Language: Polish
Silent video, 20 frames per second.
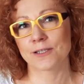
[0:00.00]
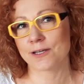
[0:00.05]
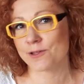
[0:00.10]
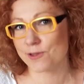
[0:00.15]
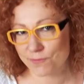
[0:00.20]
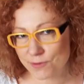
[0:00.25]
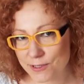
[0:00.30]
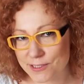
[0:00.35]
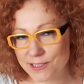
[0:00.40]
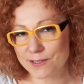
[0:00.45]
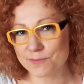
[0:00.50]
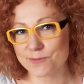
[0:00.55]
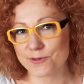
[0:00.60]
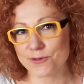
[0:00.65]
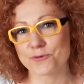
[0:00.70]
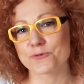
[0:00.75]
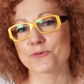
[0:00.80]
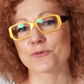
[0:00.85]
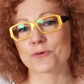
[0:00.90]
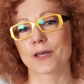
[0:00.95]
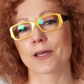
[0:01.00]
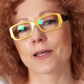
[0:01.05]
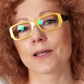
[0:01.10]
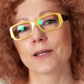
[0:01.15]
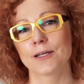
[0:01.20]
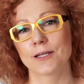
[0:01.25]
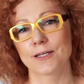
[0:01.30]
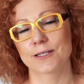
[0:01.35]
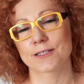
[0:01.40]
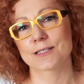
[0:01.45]
Także wszystkim dziękuję
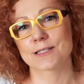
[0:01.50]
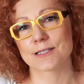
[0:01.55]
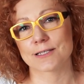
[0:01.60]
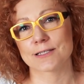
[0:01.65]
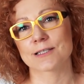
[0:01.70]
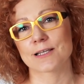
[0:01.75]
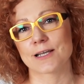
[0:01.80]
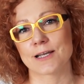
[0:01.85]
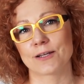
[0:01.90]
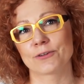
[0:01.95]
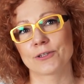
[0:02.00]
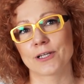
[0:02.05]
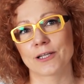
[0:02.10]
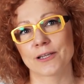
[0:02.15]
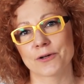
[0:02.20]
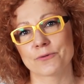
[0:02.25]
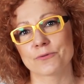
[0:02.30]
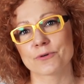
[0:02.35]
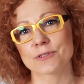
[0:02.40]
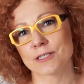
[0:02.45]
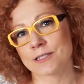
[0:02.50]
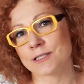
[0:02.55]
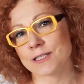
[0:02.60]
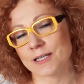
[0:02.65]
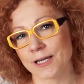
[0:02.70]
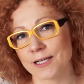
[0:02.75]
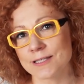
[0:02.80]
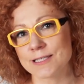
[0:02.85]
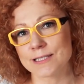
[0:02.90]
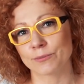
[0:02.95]
za, za dane głosy i
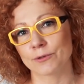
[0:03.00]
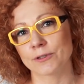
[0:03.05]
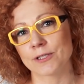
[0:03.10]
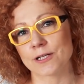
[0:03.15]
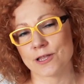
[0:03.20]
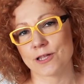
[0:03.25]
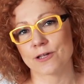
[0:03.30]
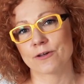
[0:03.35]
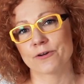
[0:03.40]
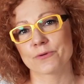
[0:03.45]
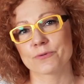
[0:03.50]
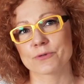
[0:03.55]
zachęcam do dalszego